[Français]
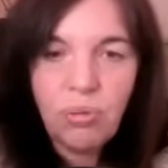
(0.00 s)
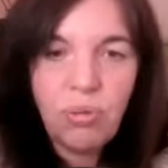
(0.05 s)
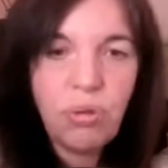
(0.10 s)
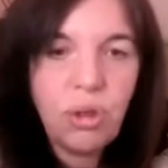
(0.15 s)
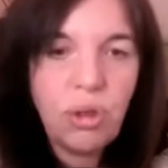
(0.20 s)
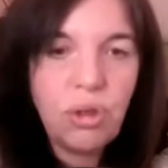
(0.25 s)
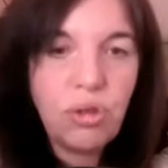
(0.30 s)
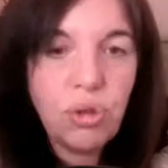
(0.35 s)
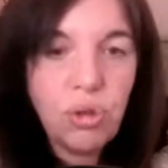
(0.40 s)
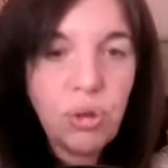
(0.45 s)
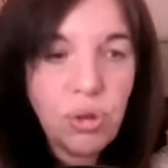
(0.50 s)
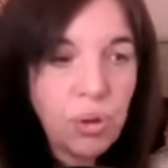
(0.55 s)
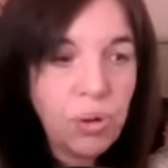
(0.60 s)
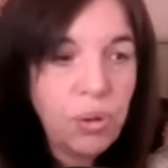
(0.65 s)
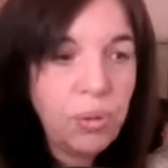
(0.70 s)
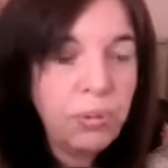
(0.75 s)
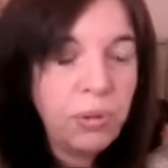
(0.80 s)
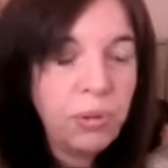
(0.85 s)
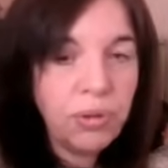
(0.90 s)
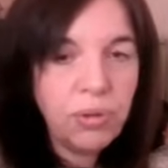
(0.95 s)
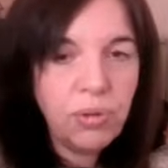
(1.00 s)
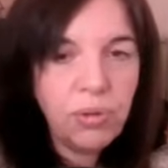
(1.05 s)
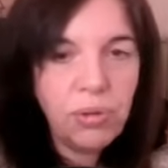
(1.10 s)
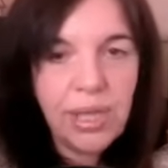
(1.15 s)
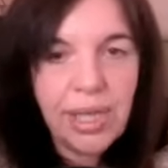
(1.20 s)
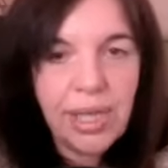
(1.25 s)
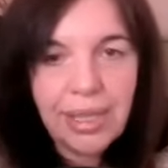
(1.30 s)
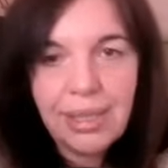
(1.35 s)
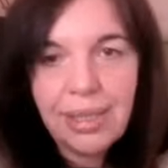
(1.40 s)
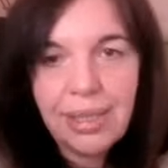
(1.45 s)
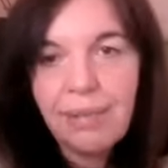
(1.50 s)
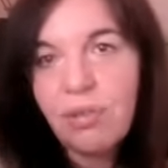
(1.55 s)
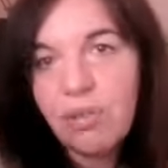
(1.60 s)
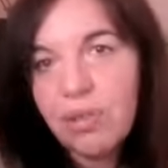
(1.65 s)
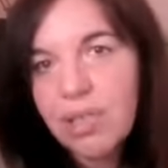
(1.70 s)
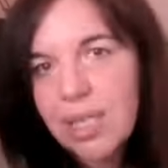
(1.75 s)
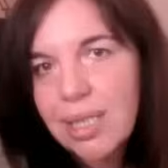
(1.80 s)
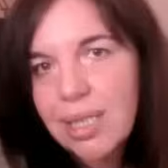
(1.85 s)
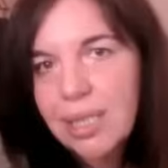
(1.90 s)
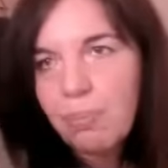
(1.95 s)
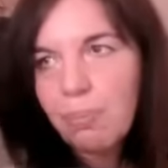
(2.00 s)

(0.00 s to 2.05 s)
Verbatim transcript: Et donc, sur le plan collectif, donc ça,